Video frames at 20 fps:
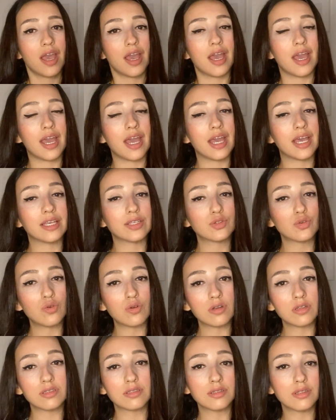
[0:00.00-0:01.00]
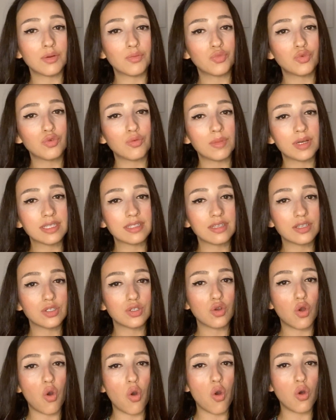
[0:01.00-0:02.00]
Ee, sonrasında bu
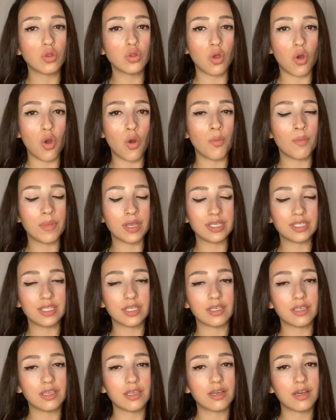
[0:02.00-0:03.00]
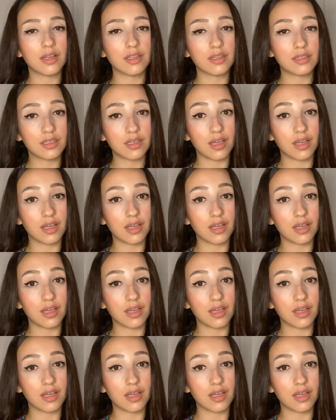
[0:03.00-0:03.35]
masajı 10-15 dakika